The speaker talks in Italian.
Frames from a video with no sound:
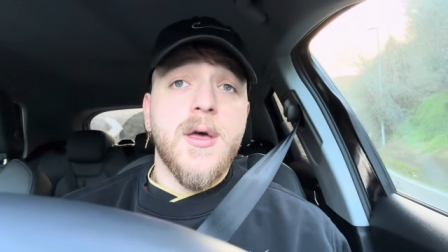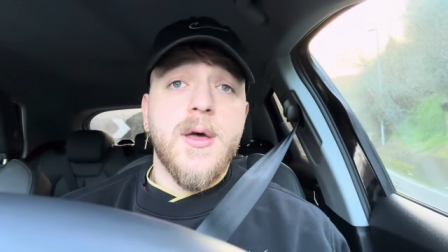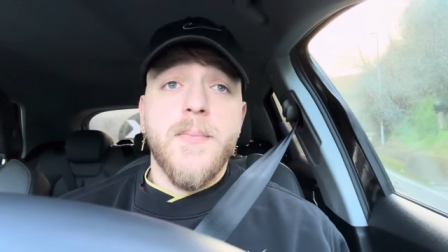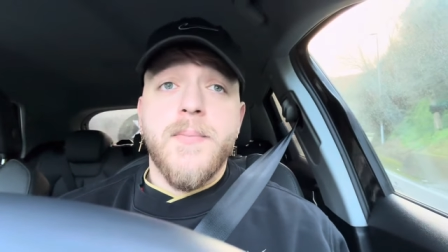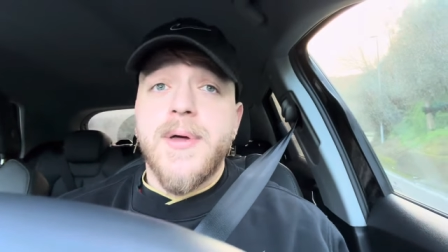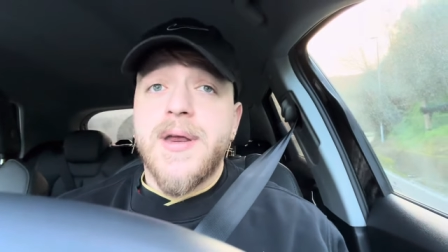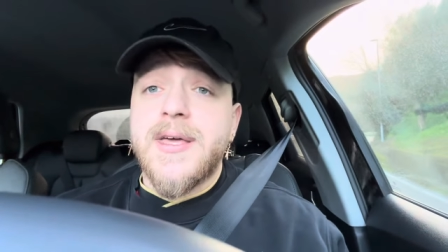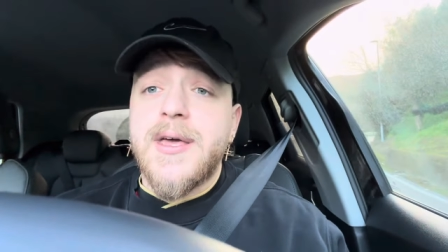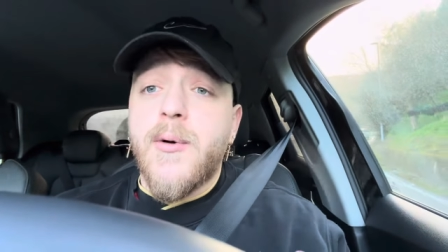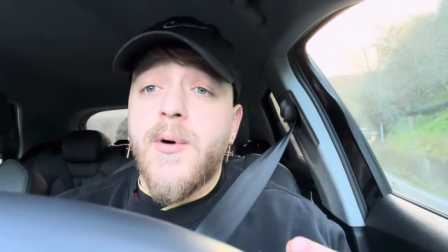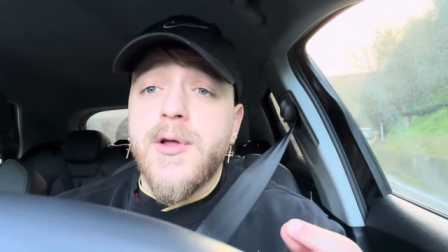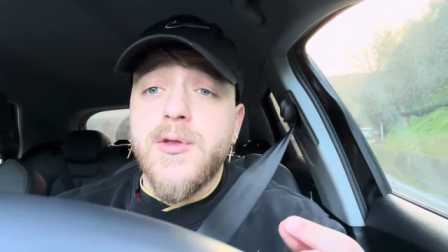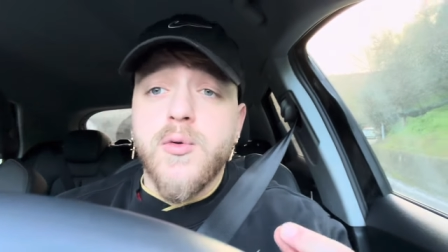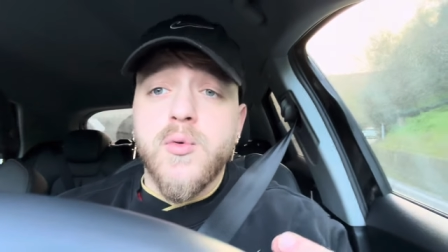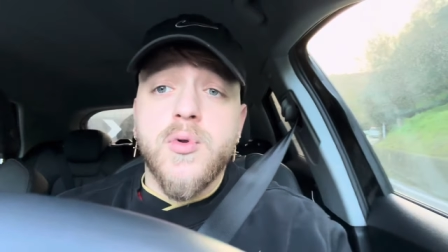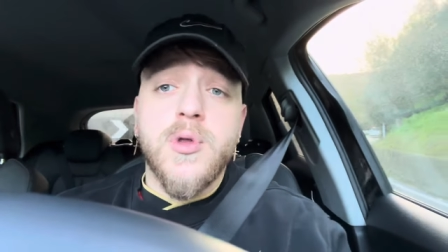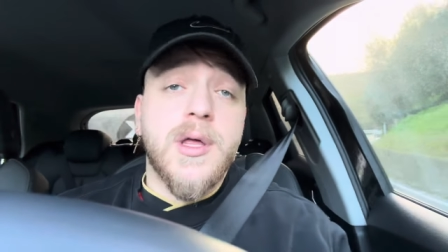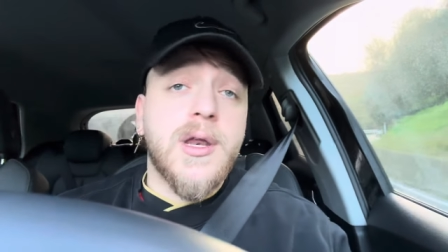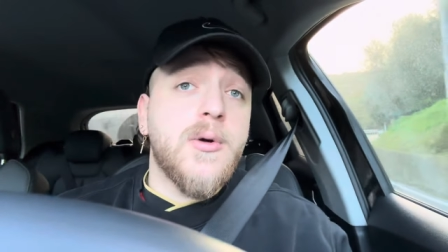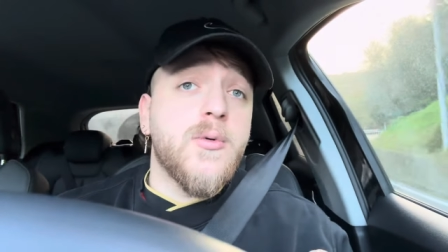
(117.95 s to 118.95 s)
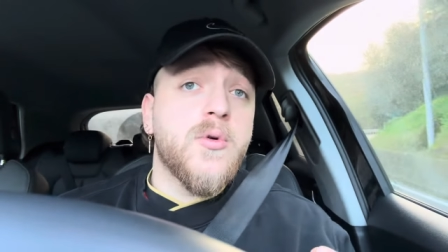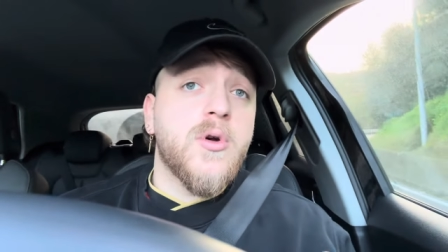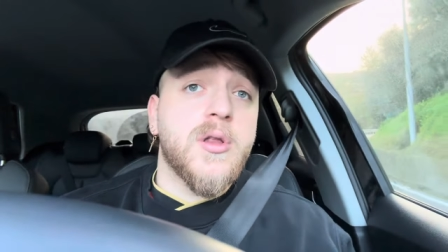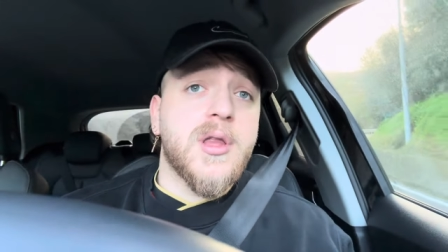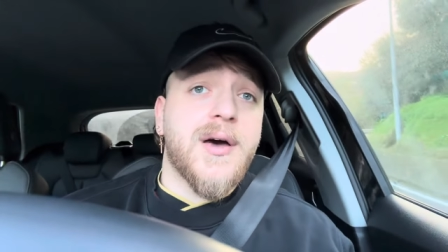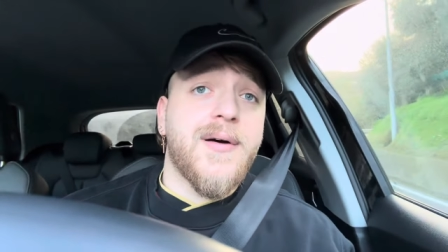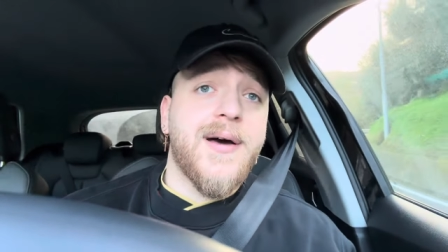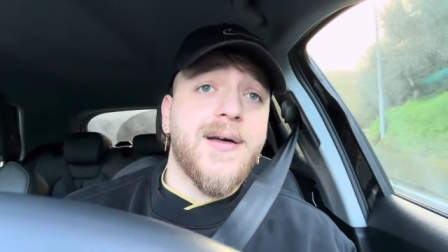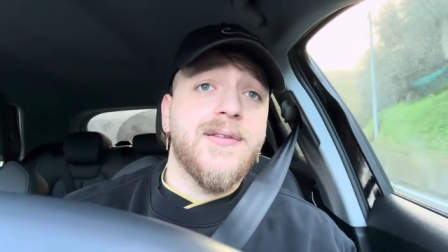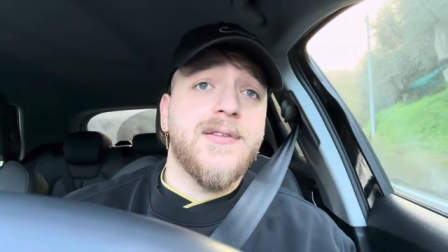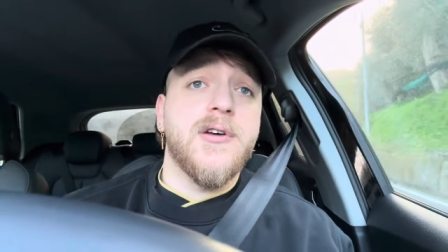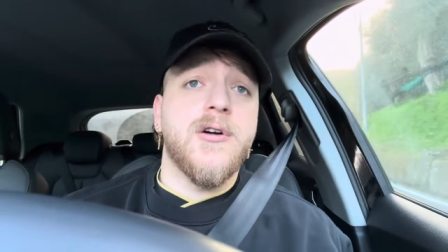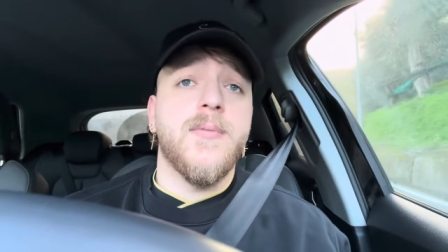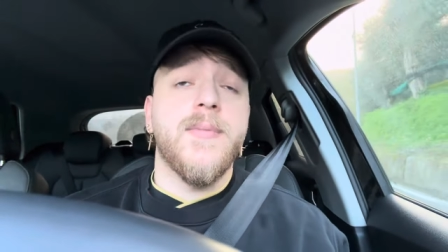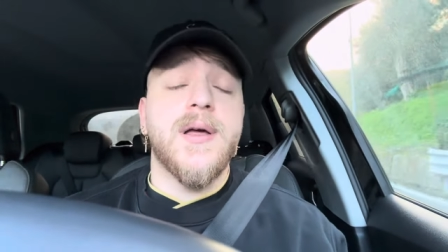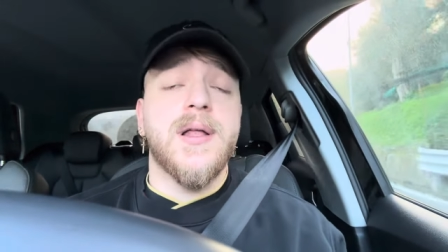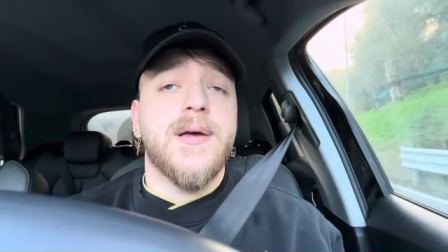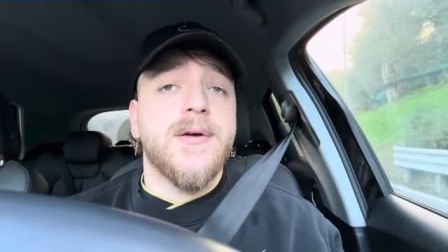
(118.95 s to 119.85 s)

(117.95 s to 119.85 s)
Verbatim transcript: Perché quando tu tieni uno davanti come,